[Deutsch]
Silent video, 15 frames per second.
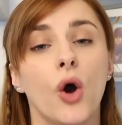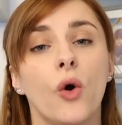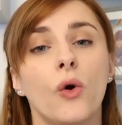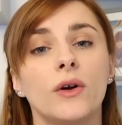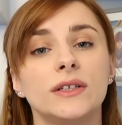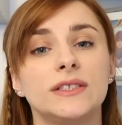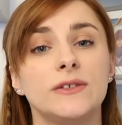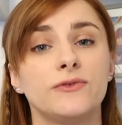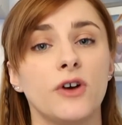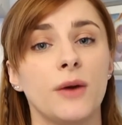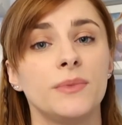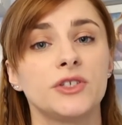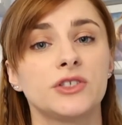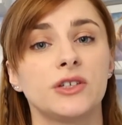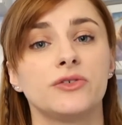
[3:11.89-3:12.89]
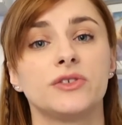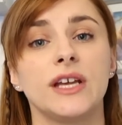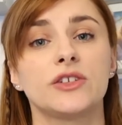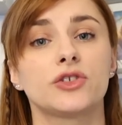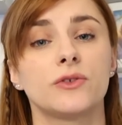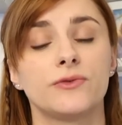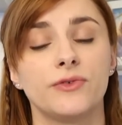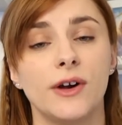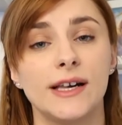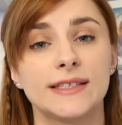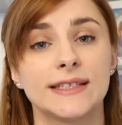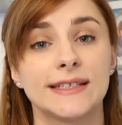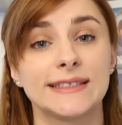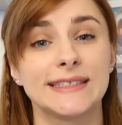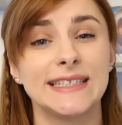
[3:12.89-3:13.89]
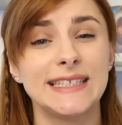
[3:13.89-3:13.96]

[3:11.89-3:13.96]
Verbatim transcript: und die Vorbestellungen jetzt schon voll sind,